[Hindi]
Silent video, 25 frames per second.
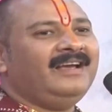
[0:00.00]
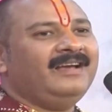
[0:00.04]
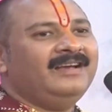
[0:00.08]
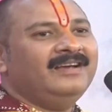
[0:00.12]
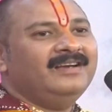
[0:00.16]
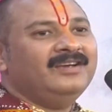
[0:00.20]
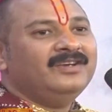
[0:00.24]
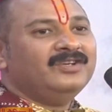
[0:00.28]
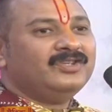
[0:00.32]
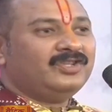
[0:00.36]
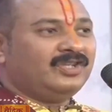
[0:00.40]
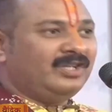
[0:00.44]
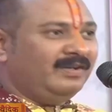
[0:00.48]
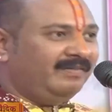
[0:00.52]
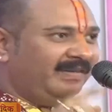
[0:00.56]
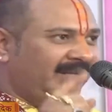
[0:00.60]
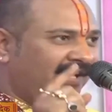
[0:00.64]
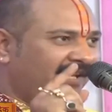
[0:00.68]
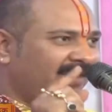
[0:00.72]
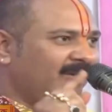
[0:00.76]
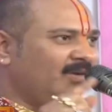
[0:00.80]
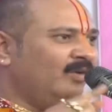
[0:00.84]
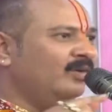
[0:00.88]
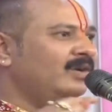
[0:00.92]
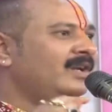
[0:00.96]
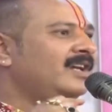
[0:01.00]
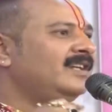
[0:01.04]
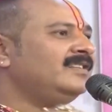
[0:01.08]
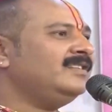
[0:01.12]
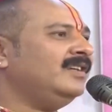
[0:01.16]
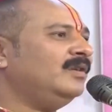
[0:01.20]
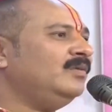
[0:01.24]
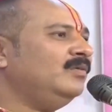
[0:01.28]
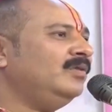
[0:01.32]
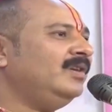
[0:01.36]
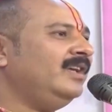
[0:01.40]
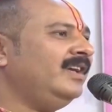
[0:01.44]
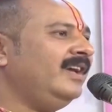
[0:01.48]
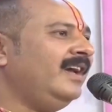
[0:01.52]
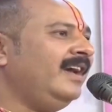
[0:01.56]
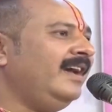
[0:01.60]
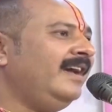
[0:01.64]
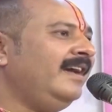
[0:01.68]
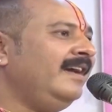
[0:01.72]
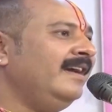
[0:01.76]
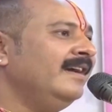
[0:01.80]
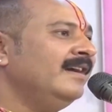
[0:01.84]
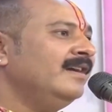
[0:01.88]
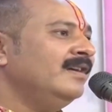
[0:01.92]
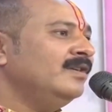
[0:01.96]
शिवलिंग होना जरूरी है
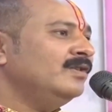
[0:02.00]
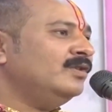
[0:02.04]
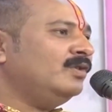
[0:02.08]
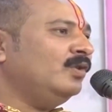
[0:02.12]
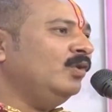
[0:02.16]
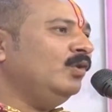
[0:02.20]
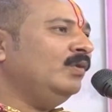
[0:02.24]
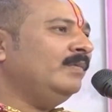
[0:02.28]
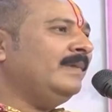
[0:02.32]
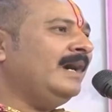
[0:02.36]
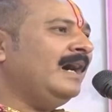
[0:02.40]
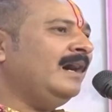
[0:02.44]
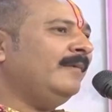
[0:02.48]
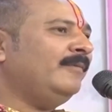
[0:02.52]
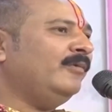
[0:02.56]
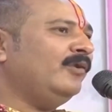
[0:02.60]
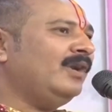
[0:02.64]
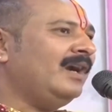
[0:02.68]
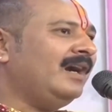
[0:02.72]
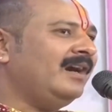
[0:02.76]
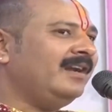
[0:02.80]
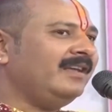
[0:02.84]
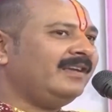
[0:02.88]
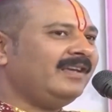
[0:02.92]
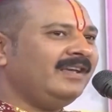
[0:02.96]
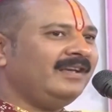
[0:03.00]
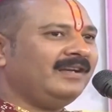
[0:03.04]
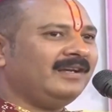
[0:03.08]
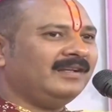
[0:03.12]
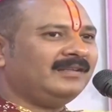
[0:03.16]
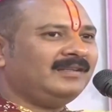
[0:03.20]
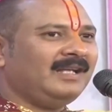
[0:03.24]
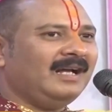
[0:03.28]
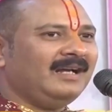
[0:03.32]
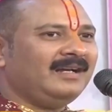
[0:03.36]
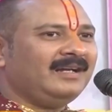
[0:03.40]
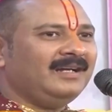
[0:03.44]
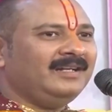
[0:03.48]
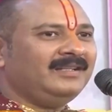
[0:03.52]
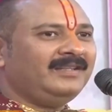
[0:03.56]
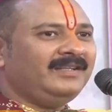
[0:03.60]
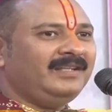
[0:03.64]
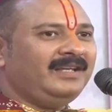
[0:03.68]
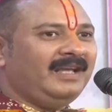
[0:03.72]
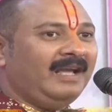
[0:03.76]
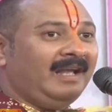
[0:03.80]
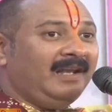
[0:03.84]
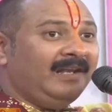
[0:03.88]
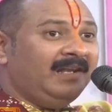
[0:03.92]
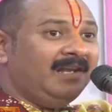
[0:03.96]
शिव महापुराण की कथा कहती
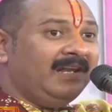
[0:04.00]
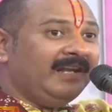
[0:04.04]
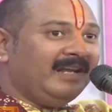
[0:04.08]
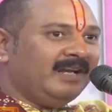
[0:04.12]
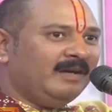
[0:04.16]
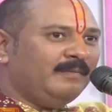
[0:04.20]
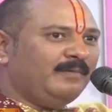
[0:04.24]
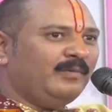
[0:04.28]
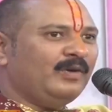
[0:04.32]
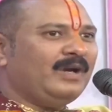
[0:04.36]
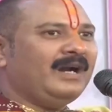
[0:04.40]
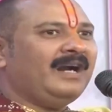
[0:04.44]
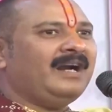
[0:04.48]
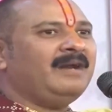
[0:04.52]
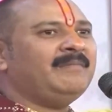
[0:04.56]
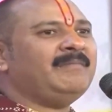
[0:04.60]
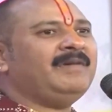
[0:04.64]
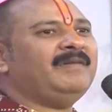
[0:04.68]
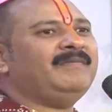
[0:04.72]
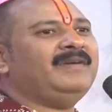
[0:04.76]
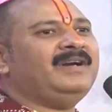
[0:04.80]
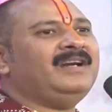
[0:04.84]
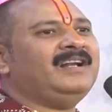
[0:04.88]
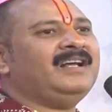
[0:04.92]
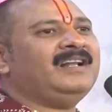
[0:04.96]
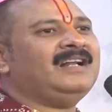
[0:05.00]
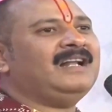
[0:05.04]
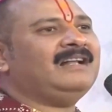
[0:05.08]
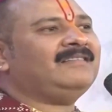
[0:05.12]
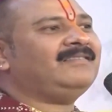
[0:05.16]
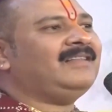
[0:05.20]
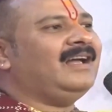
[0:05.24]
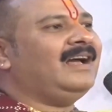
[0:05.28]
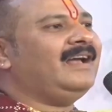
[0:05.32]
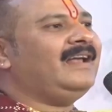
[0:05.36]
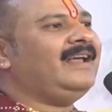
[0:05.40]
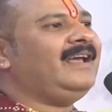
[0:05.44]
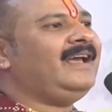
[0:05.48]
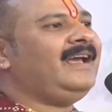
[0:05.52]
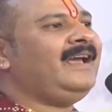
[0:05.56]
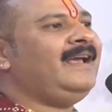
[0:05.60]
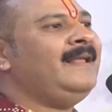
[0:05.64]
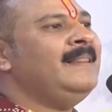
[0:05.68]
है लिंग पुराण में वर्णन आता है